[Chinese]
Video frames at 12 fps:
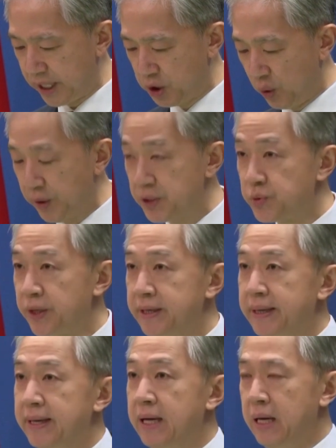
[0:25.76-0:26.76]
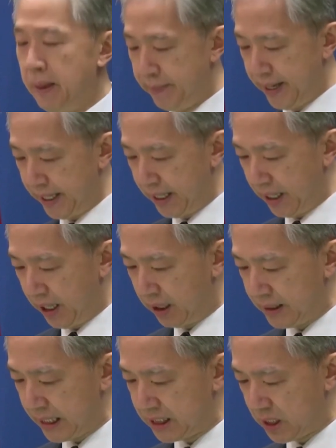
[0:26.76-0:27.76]
员受贿罪，被
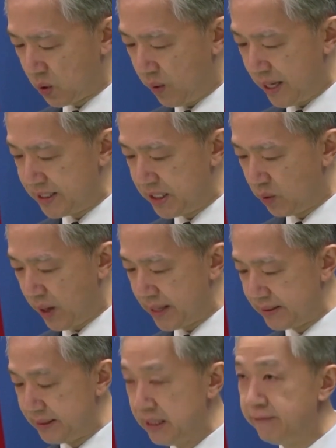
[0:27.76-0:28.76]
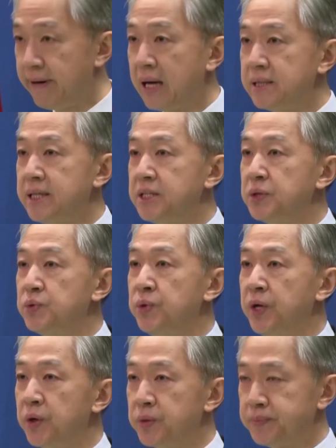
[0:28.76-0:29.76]
辽宁省公安机关依法刑事
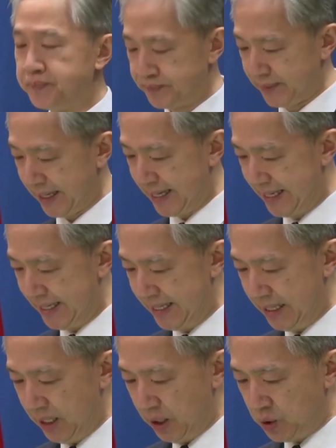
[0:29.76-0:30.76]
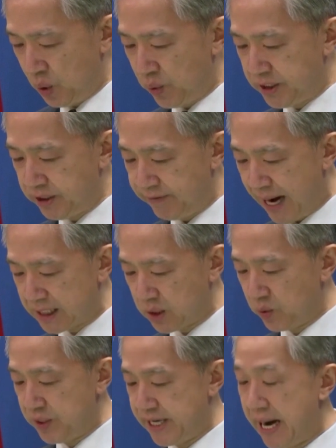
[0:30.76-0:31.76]
拘留。中国是法
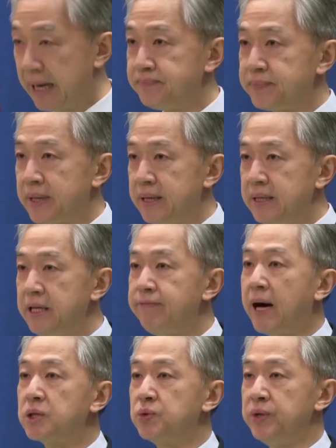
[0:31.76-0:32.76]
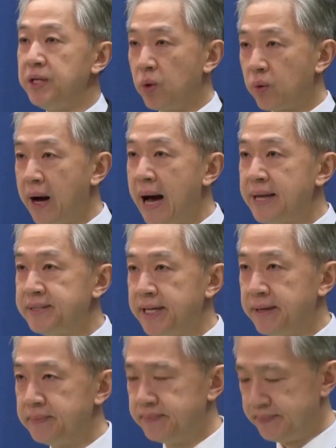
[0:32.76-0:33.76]
治国家。依法处理有关案
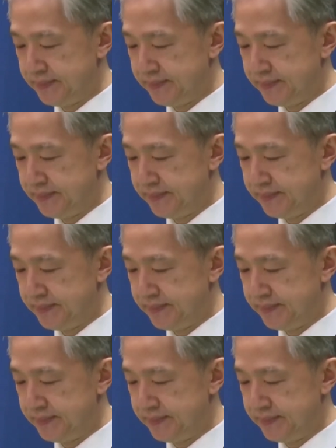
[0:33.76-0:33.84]
件，